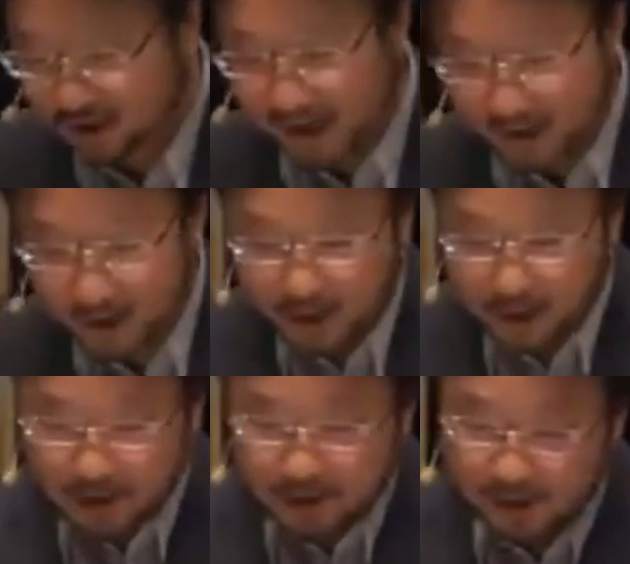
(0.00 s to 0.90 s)
态。
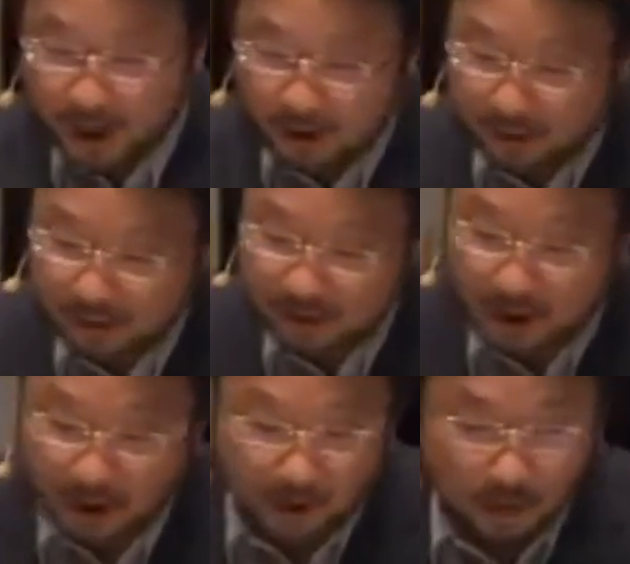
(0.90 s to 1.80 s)
第二个，第二
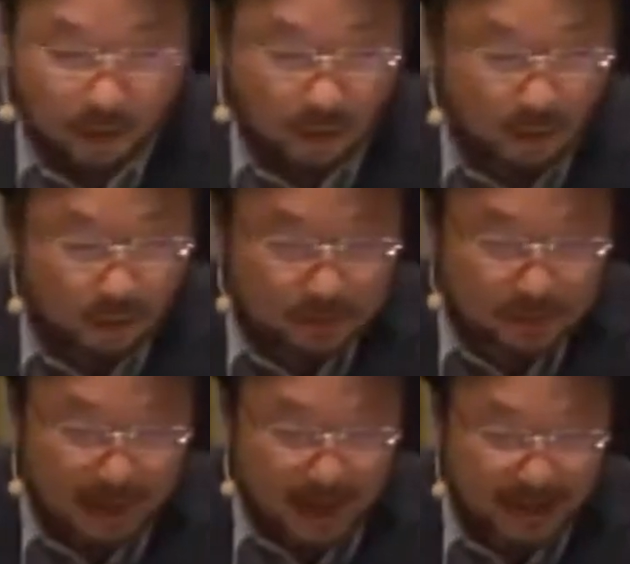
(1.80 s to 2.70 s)
个，
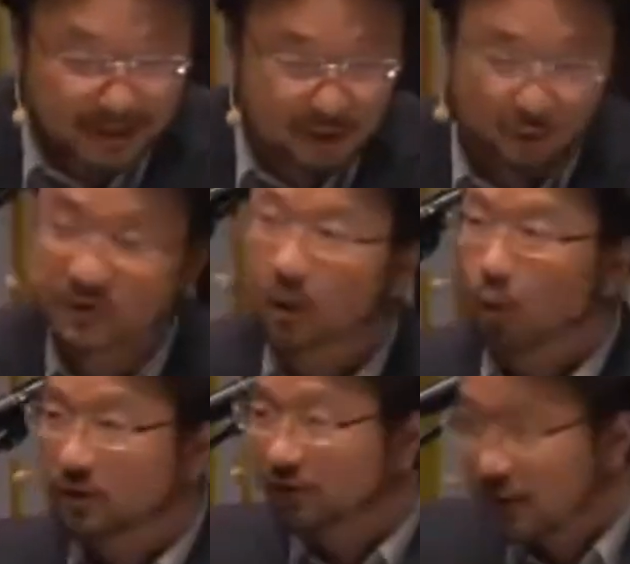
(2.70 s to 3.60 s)
这还是一种生
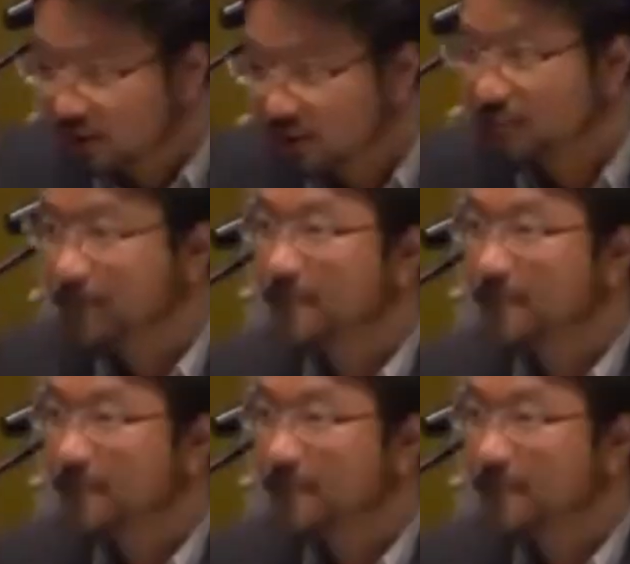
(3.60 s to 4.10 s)
活的方式，